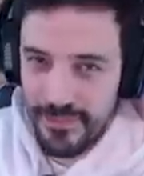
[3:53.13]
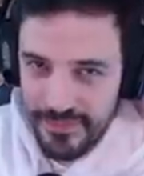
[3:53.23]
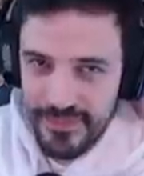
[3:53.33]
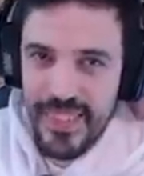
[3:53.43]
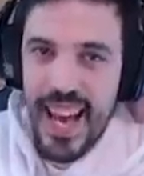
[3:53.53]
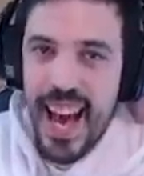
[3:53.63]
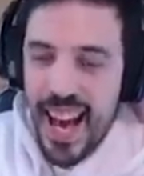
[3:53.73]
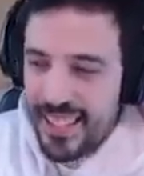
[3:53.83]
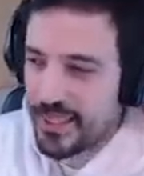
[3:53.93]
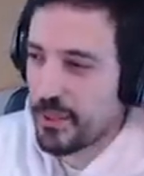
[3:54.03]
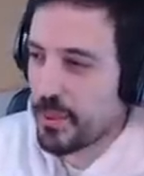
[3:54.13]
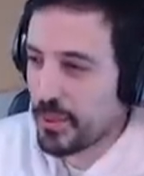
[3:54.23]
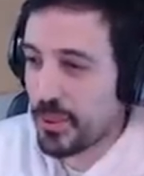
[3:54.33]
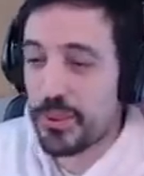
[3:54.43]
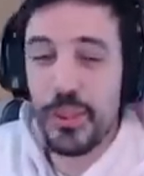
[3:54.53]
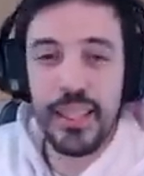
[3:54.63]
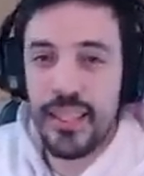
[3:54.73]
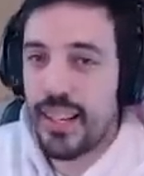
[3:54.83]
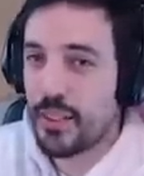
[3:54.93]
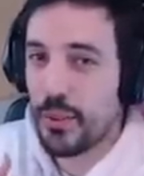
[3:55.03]
preferito dell'intero,
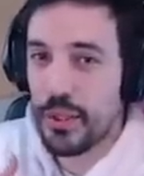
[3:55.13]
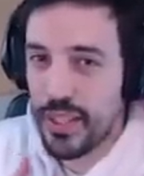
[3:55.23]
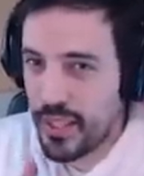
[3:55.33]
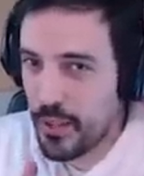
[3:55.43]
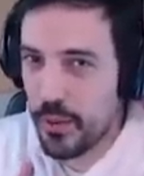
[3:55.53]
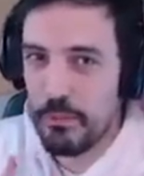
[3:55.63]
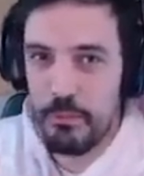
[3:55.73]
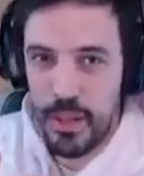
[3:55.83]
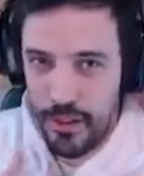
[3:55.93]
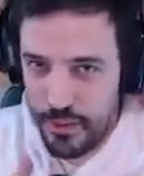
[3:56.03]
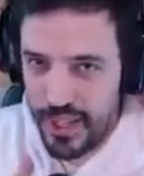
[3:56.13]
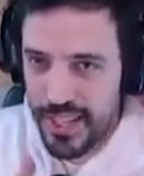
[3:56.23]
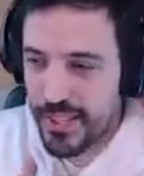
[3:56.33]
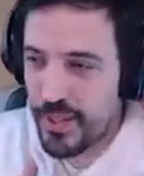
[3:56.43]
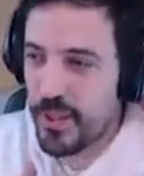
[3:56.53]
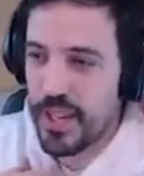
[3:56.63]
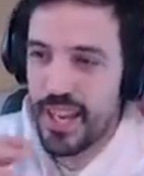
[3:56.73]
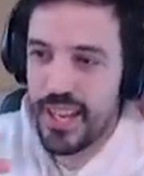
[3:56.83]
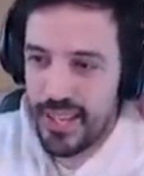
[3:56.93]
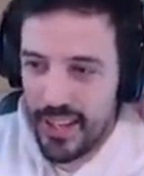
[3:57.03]
dell'intero, blocco spada e scudo, che è
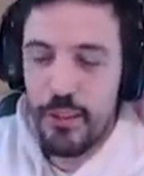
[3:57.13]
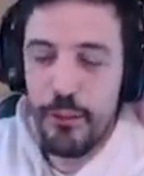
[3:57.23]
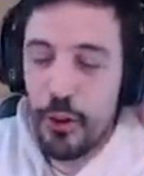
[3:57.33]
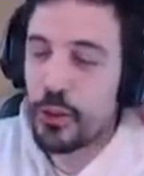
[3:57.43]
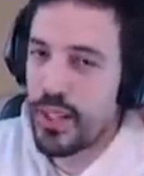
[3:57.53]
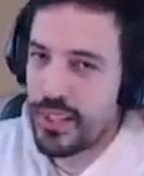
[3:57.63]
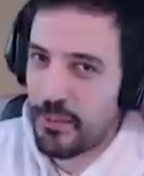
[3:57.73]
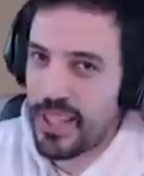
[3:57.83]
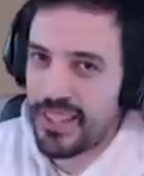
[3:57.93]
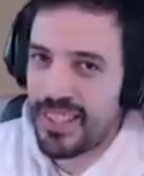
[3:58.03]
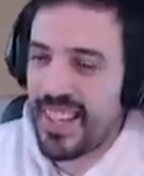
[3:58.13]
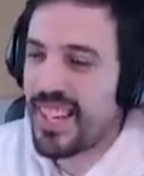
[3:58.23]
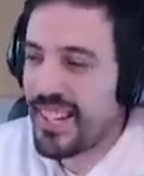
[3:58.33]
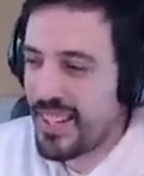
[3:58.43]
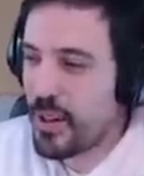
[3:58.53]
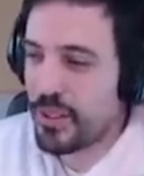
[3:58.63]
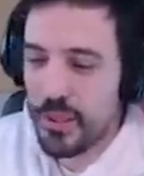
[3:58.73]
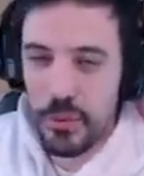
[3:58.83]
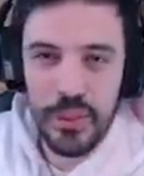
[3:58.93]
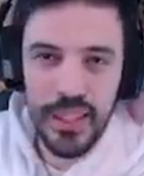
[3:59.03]
quello di voltaggio sfolgorante, e
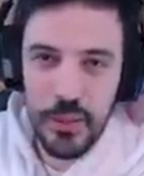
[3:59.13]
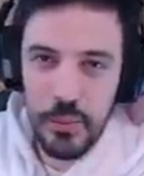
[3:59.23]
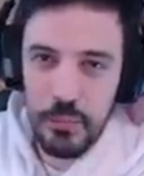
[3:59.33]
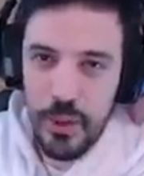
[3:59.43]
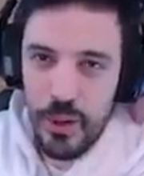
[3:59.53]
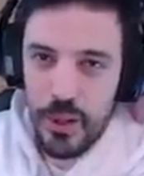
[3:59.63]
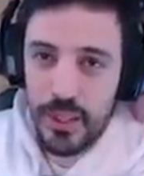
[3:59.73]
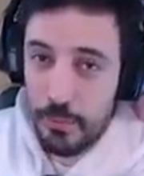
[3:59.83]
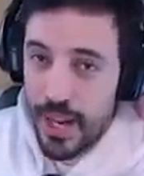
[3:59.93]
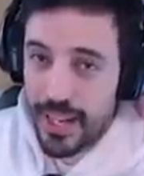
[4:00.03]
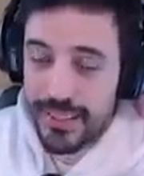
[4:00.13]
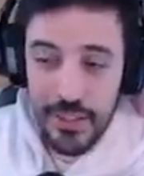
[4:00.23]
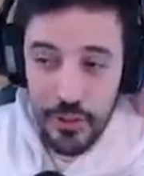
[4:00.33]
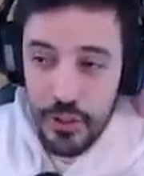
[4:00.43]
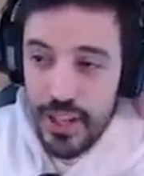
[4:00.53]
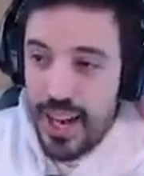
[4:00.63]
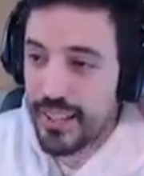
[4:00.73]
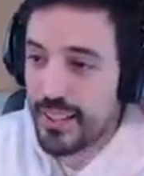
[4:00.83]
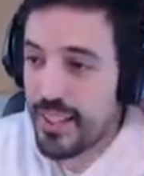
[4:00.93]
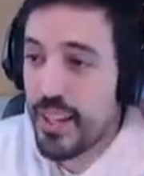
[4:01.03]
come questi due ce ne sono
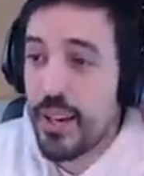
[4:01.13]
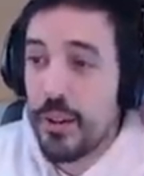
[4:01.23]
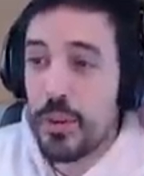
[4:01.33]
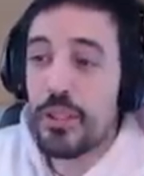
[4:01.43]
molti altri che